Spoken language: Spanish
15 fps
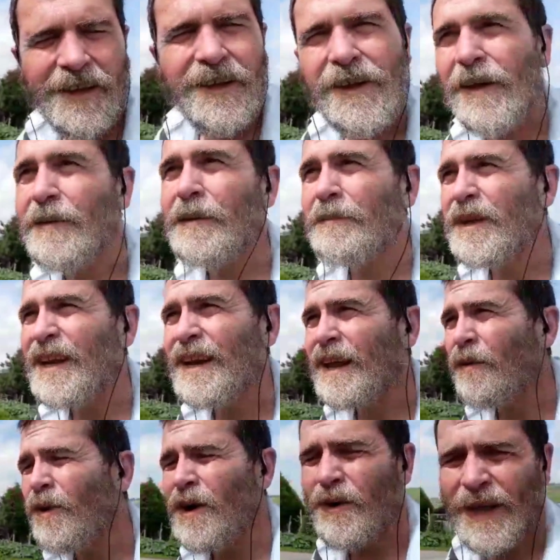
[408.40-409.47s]
que bien viene el
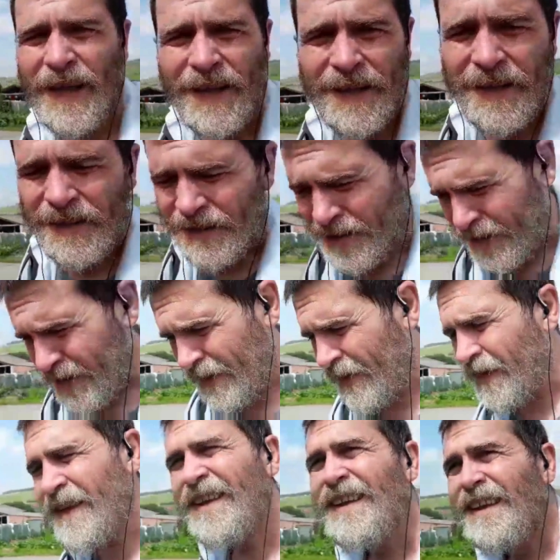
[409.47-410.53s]
agua ahora.
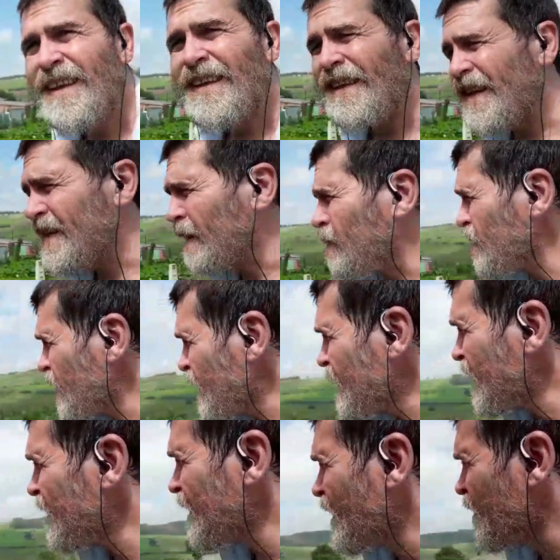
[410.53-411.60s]
Ya estamos
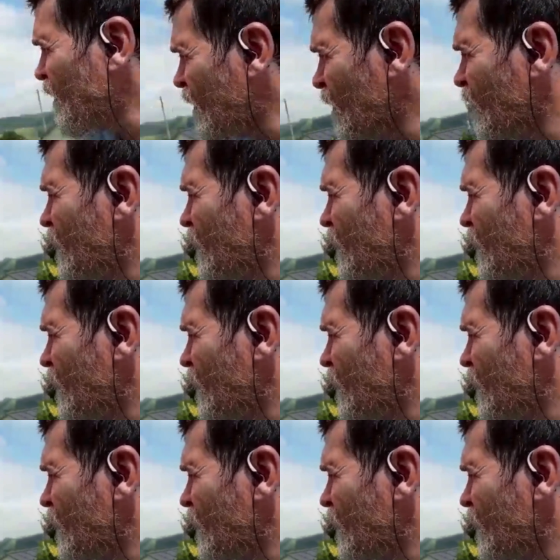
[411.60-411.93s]
descendiendo